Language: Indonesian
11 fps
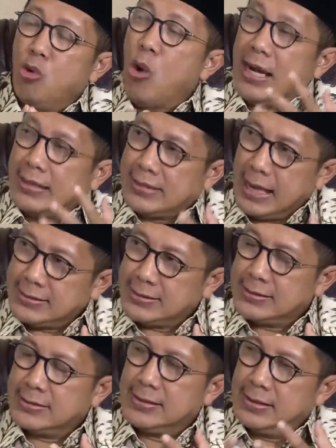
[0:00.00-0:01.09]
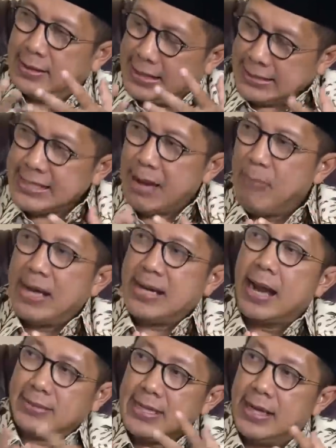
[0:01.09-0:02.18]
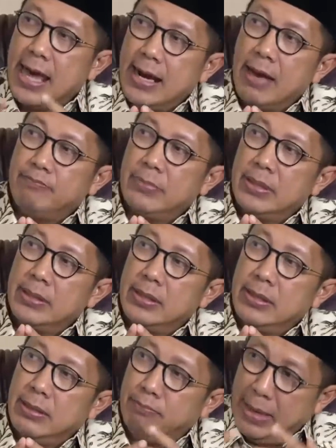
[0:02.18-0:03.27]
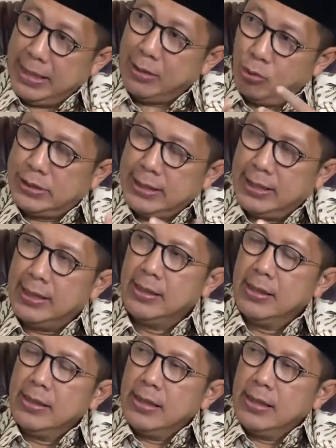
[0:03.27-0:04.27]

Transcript: kualitas eh, kenyamanannya dalam eh, mengikuti